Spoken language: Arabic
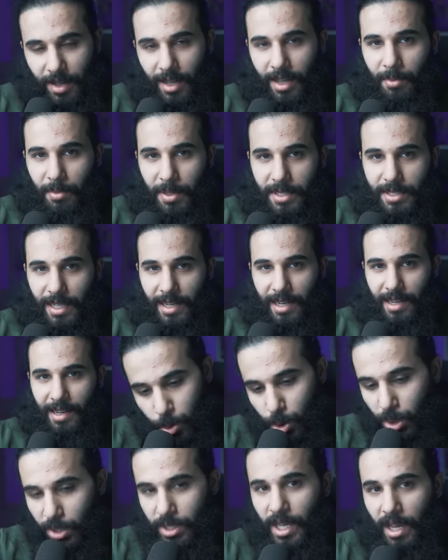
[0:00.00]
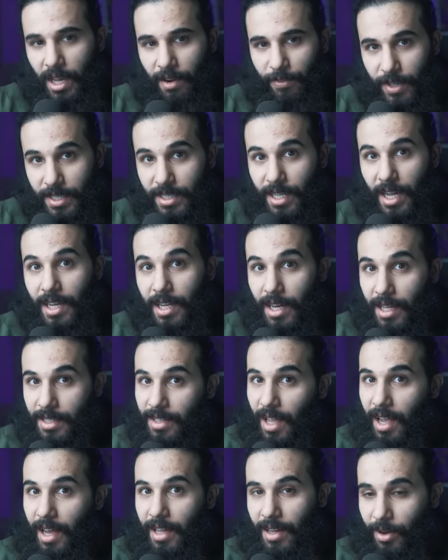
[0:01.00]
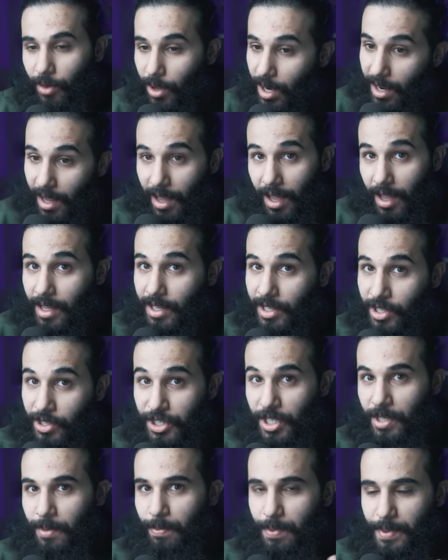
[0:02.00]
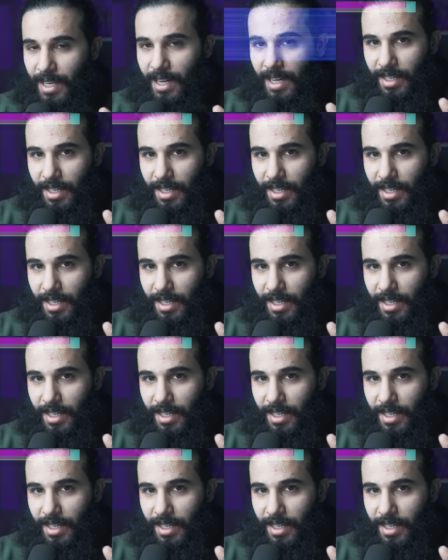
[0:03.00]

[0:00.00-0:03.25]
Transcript: أنا بطل أو دعي الفتى إلى طعنه والله يجيب اطلع